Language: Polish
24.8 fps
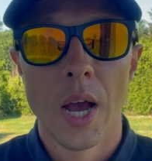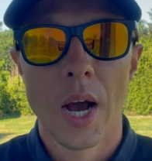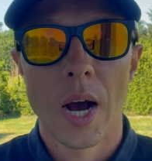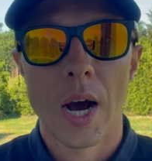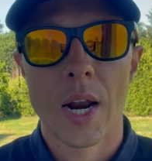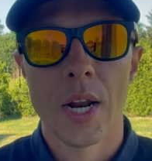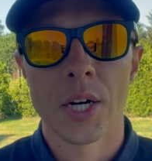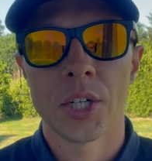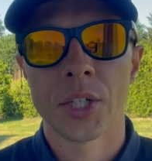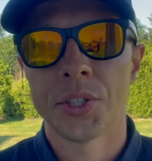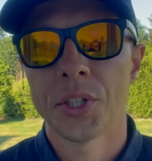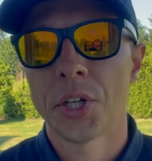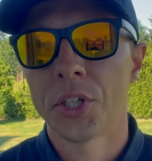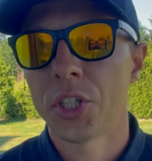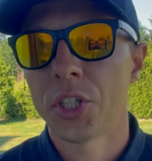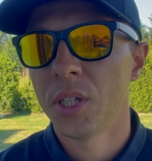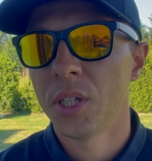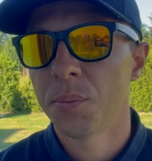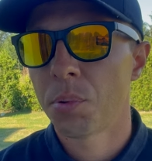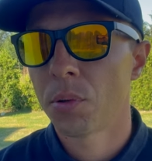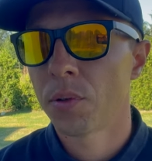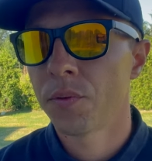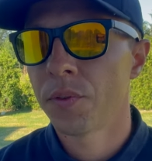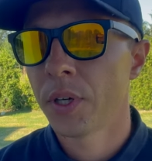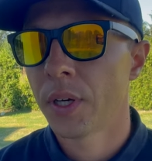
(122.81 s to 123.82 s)
ale żadna
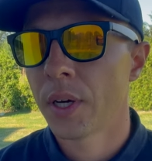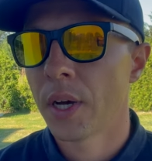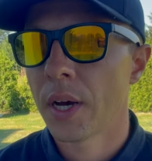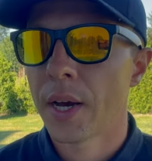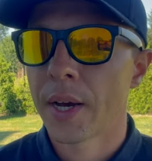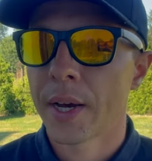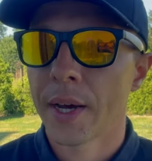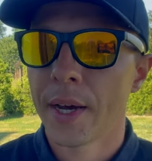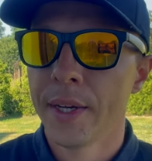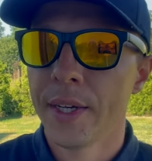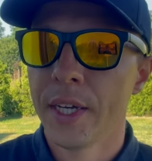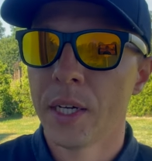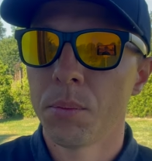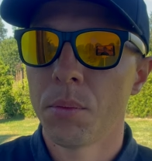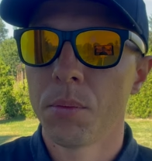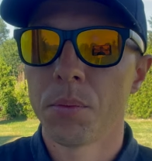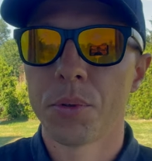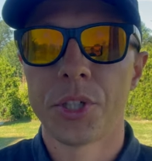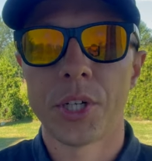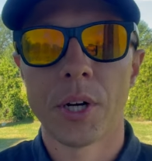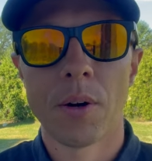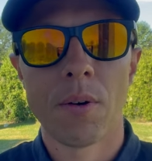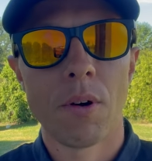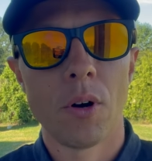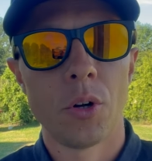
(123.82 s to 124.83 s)
powie, hej, ja bym
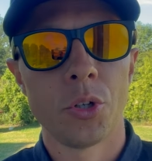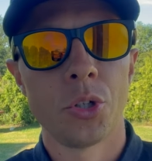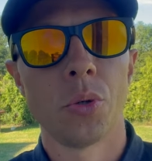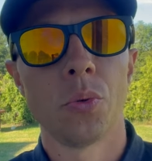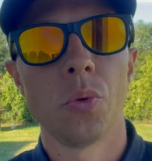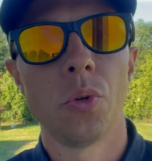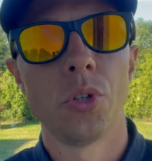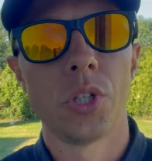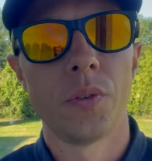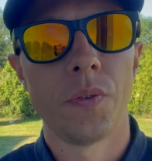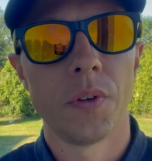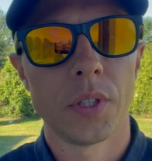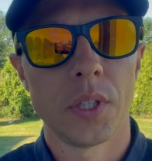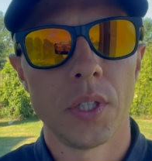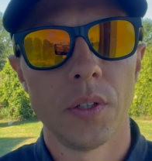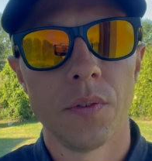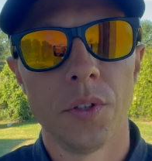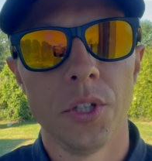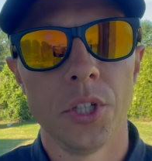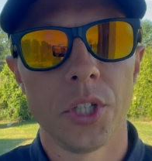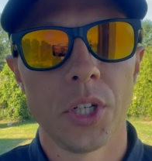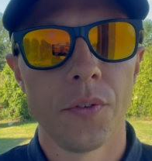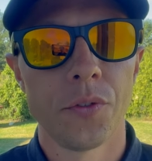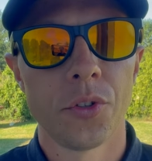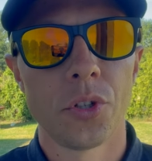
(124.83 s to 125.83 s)
chciała osiągnąć świetne
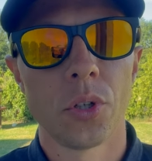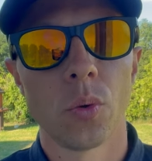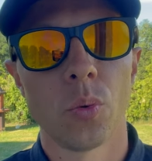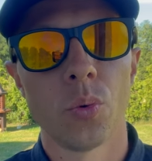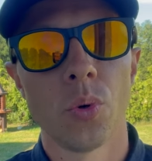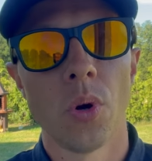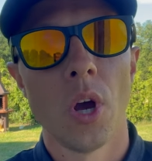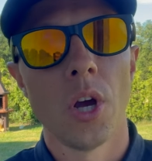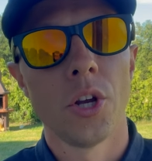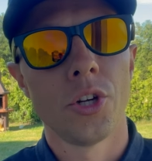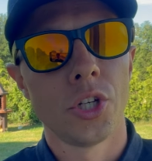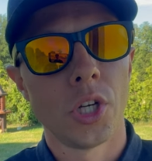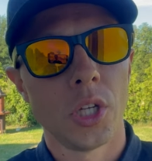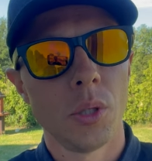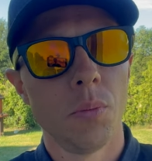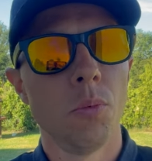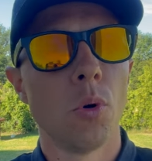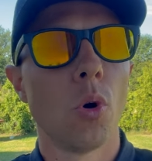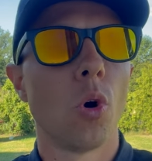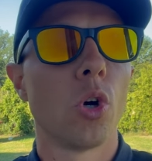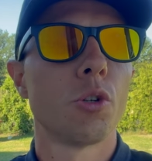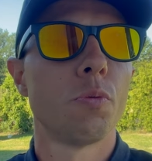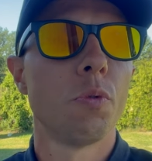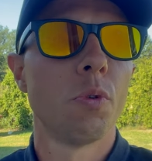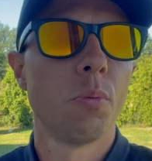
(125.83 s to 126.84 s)
wyniki w ciągu
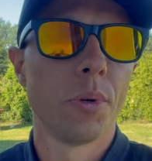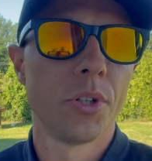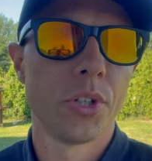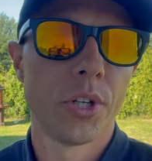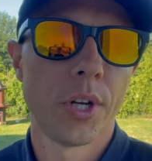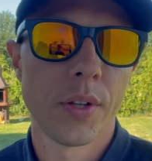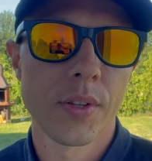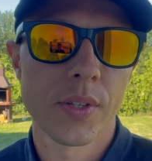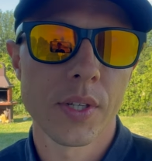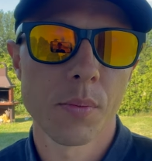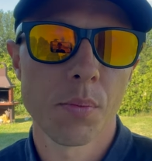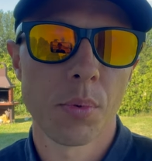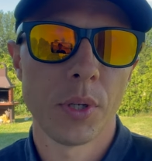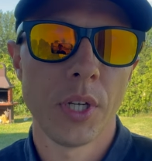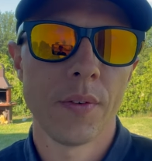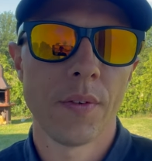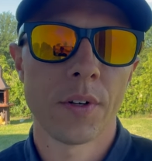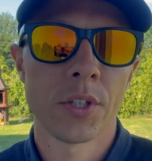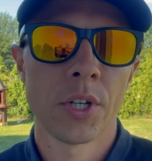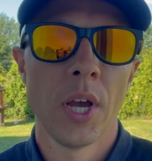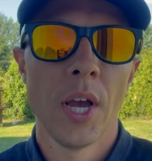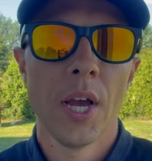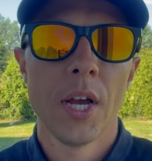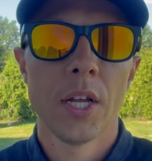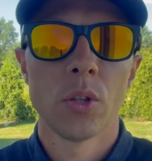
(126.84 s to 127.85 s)
7-8 miesięcy, ponieważ